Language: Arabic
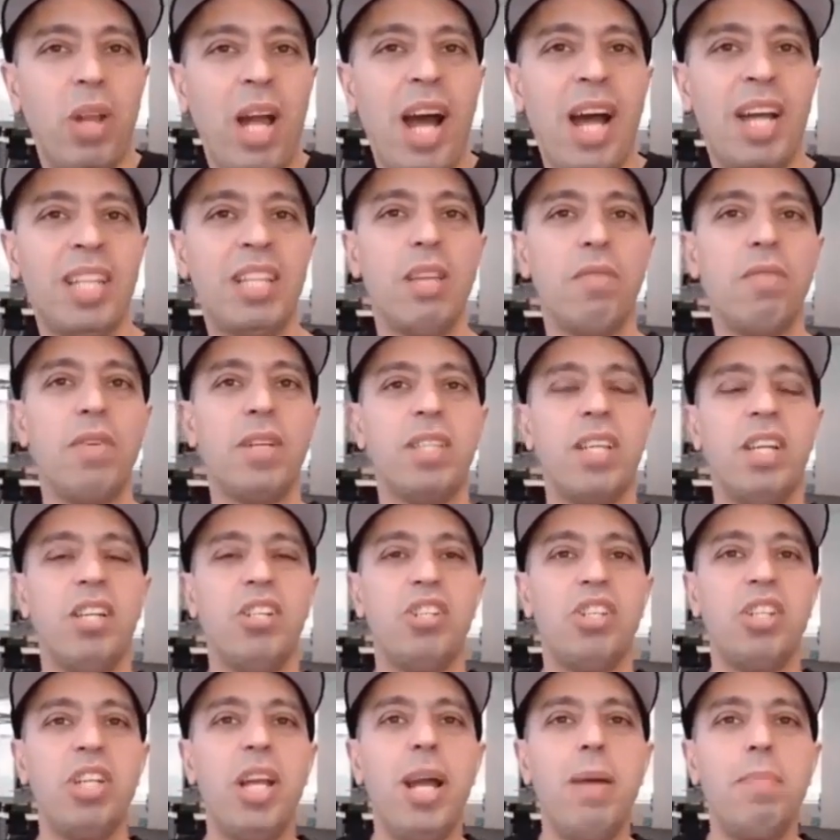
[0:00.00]
العاطفه تاع
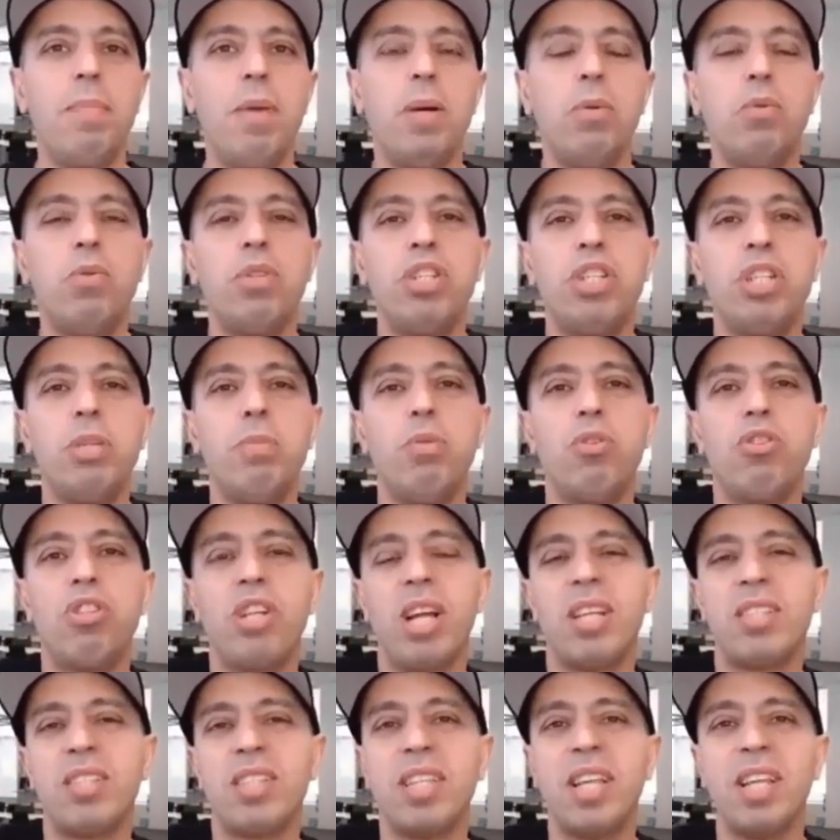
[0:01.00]
الشعب ونجيبوا
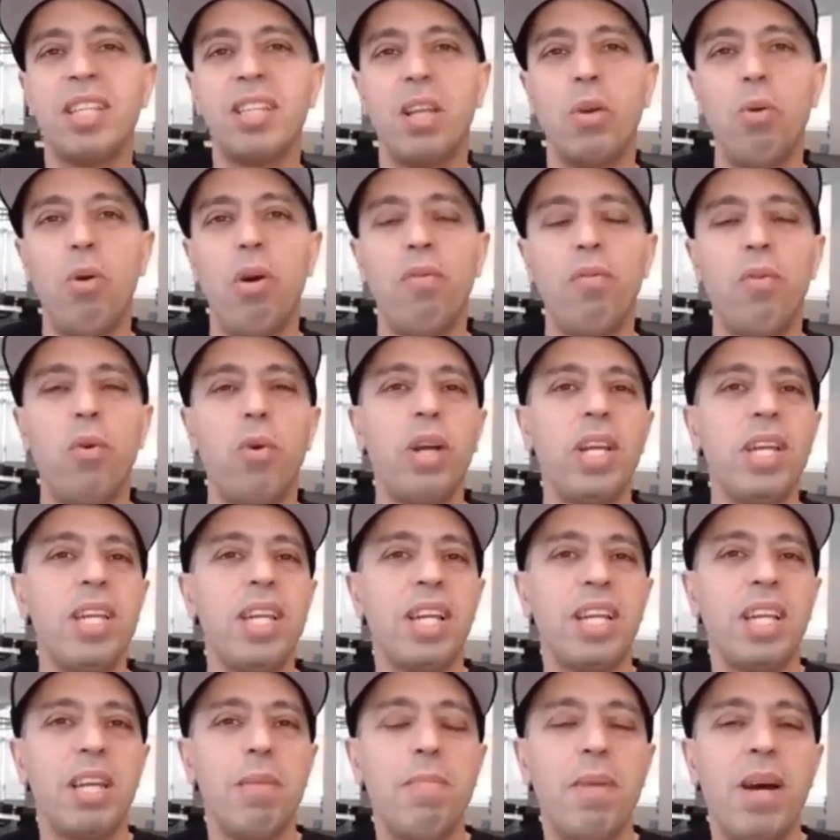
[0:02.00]
شخصيه
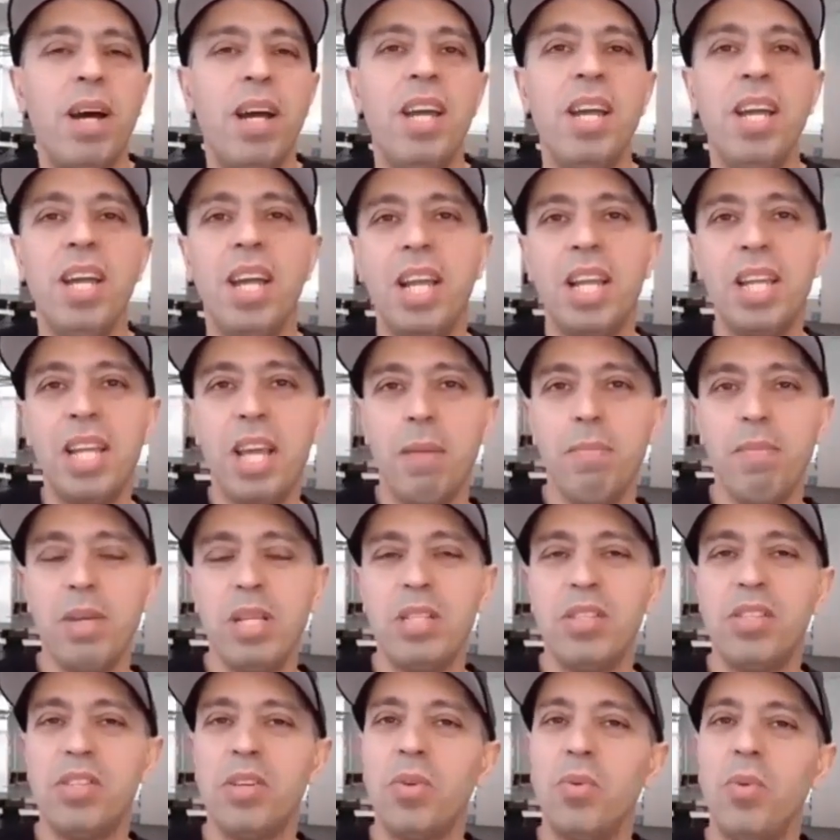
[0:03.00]
توافقيه كما
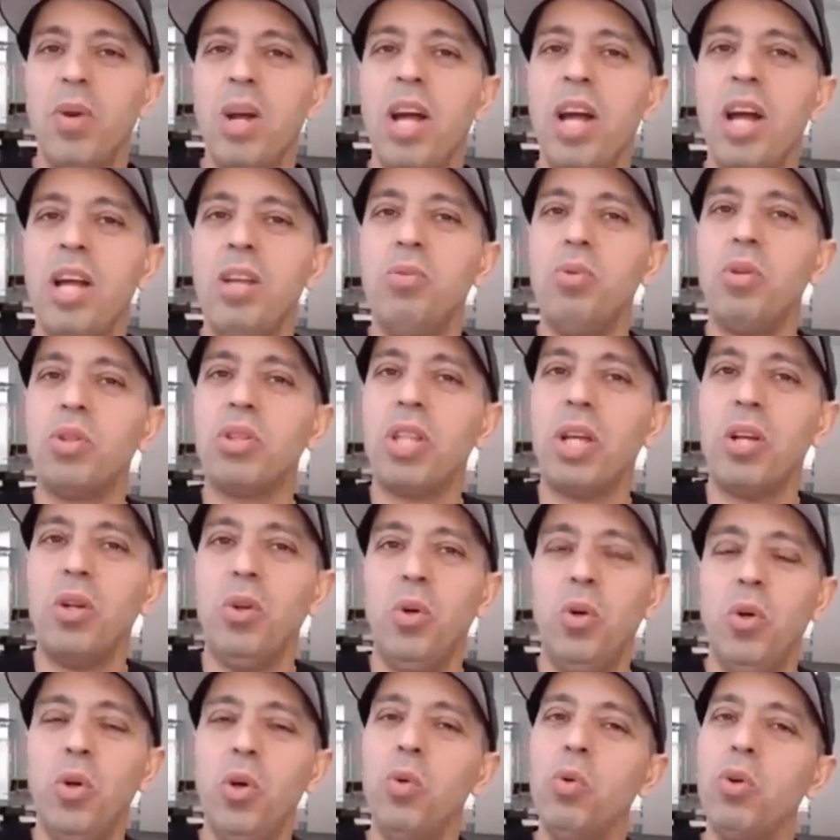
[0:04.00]
اليمين زروال
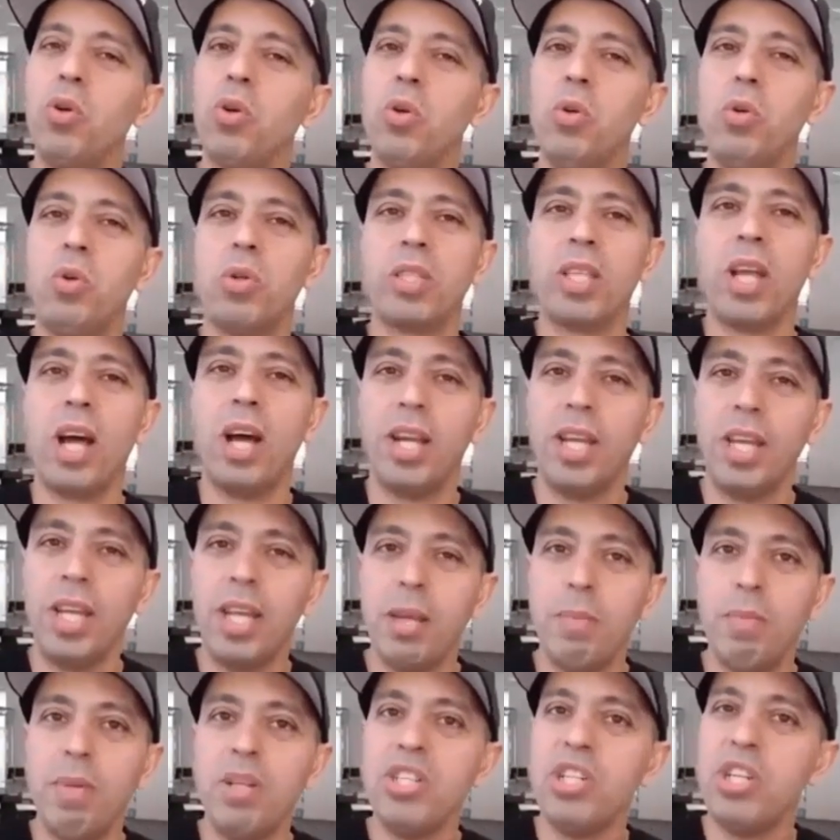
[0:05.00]
ونطلعوه ونقولوا
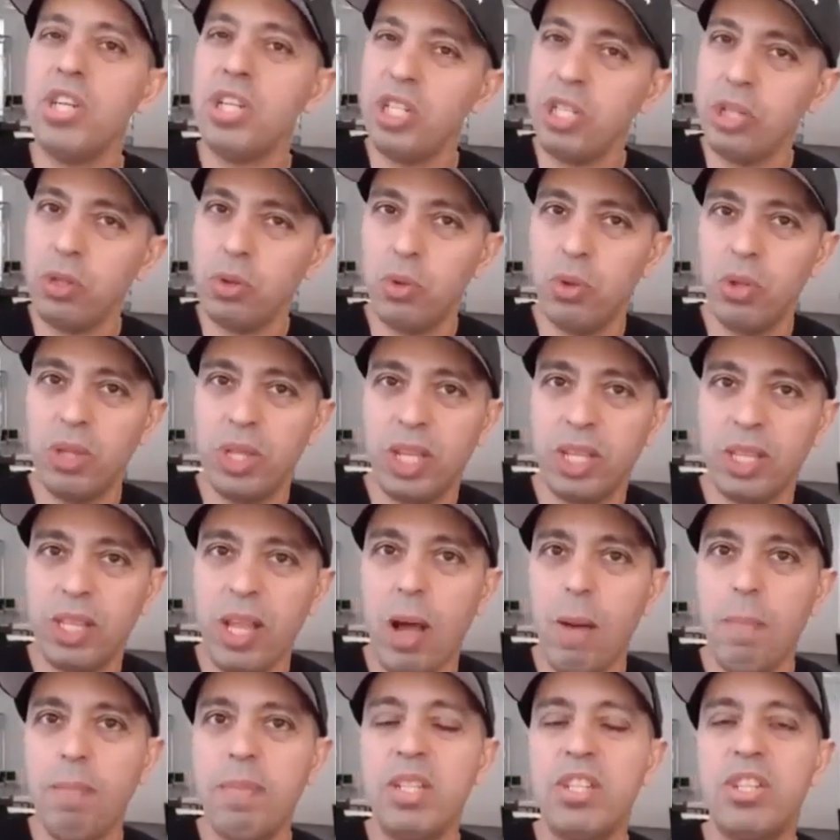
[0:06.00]
صاي باش يجدوا
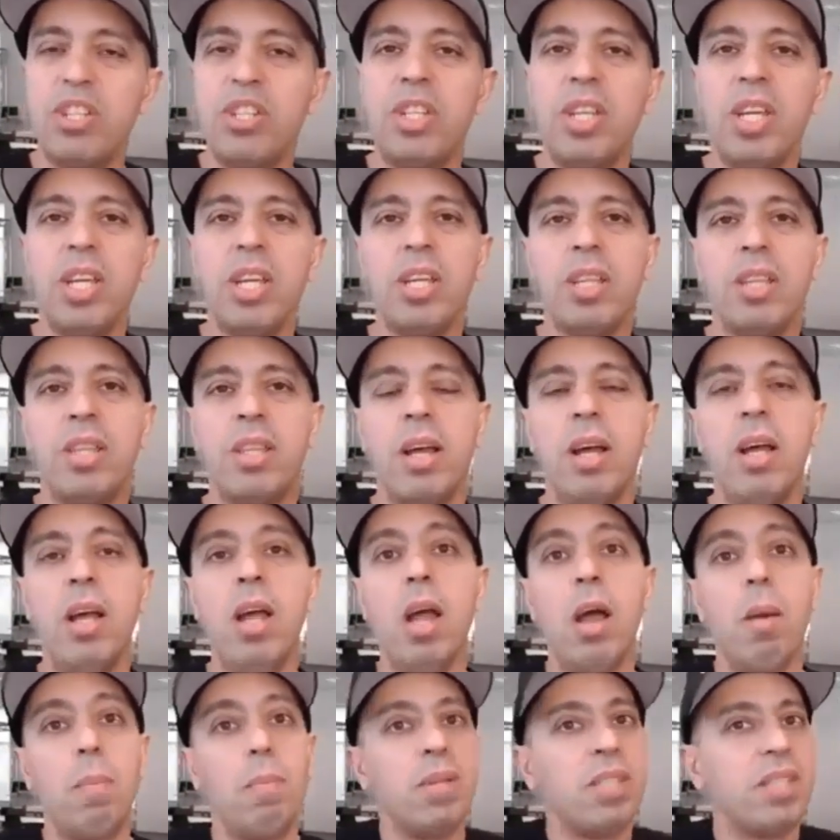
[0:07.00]
النظام من جديد
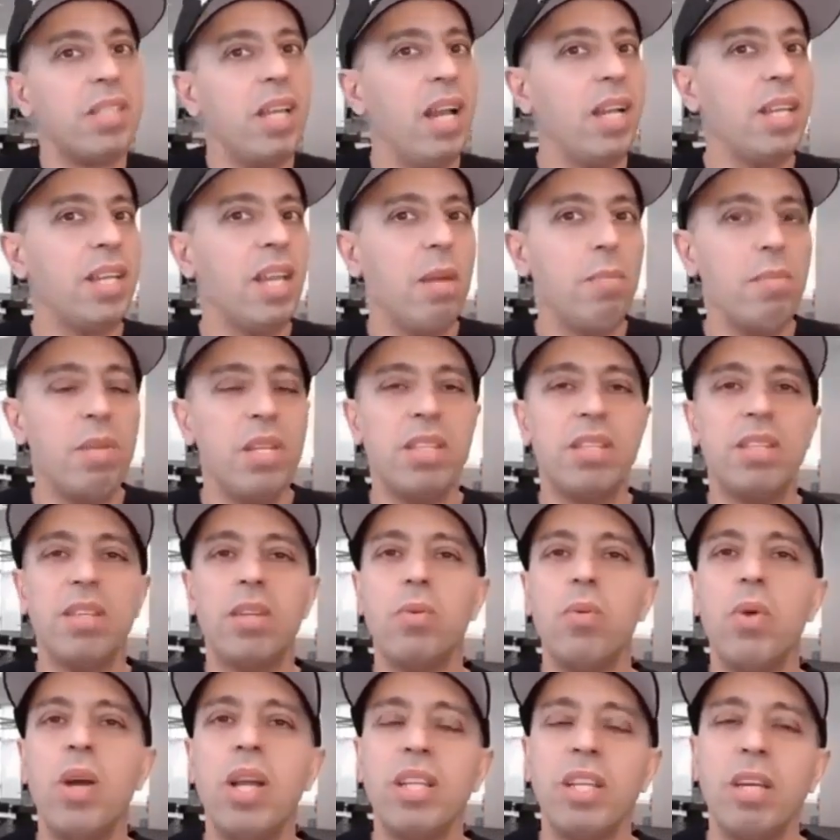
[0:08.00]
بصح اليمين
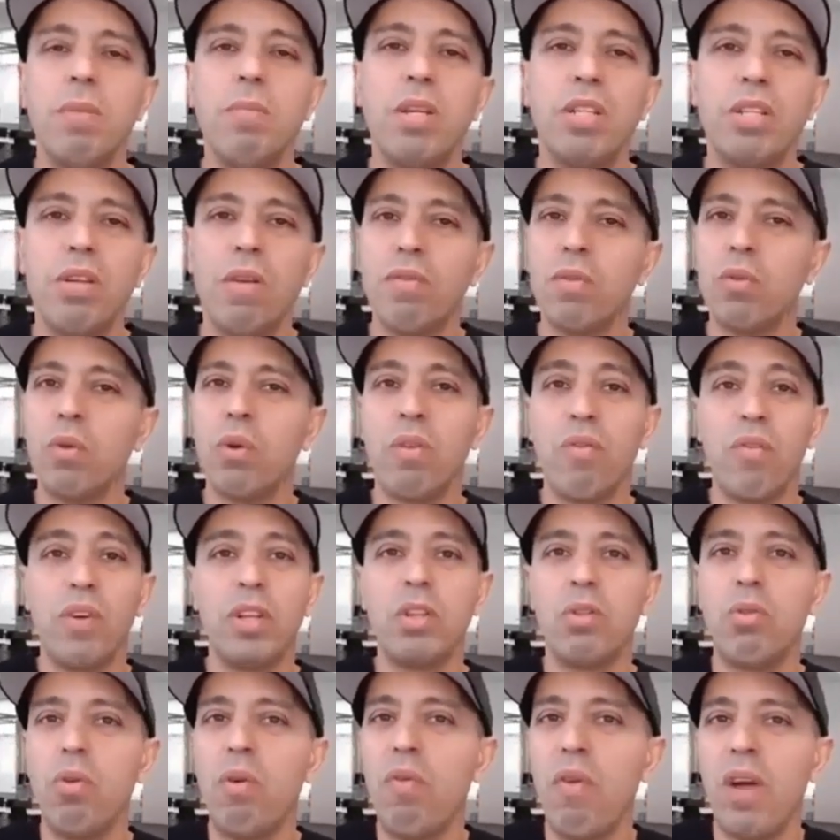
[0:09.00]
زروال كما شفتوا
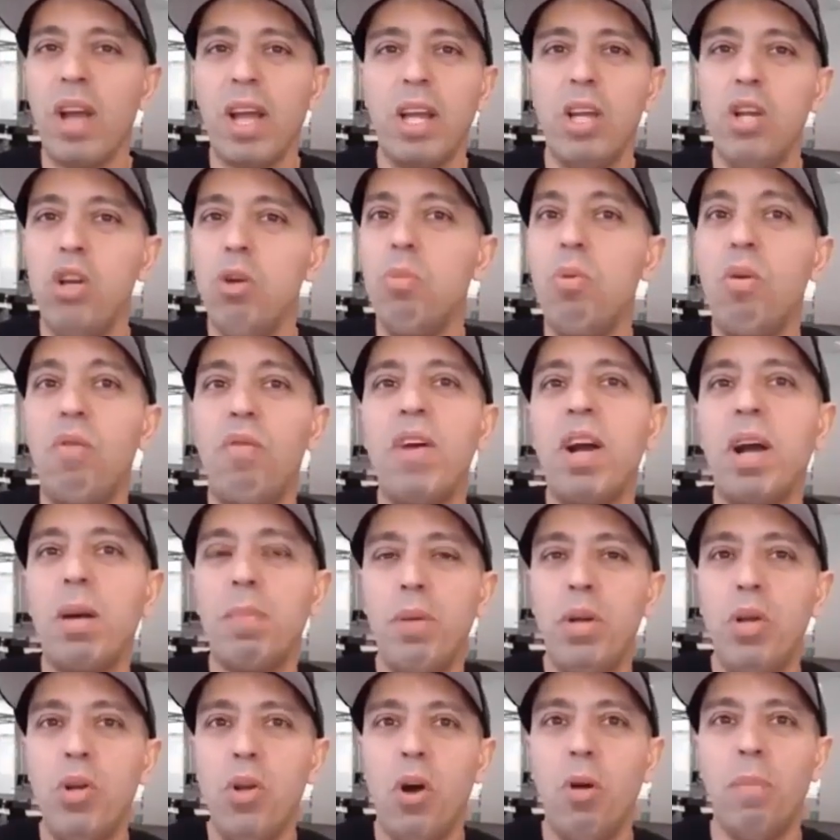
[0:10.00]
رفضوا فاقلهم وفاق
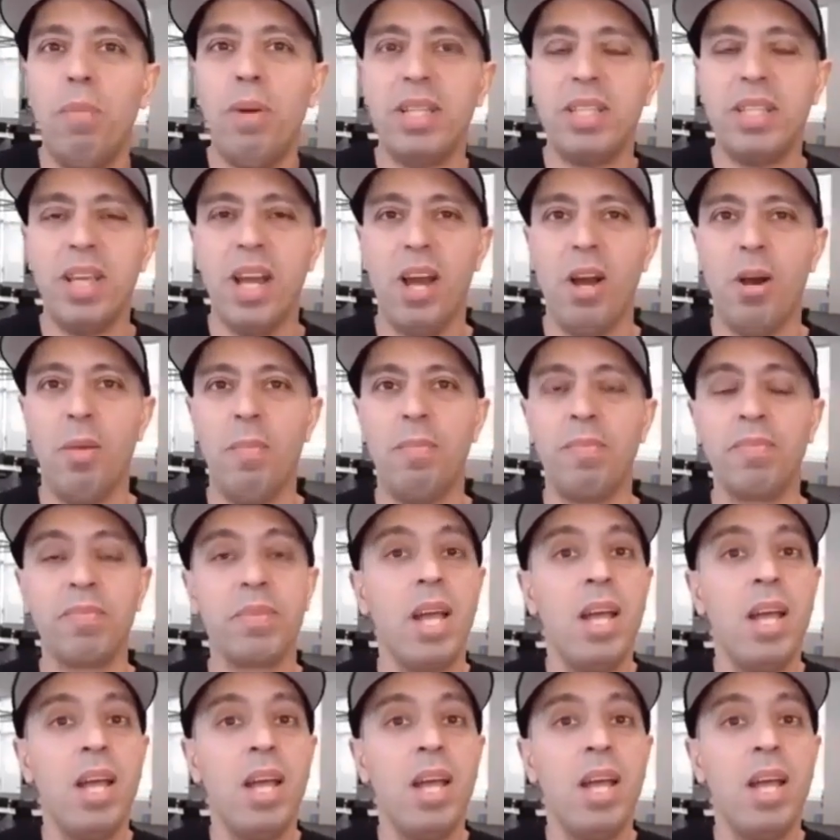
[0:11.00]
باللعبه تاعهم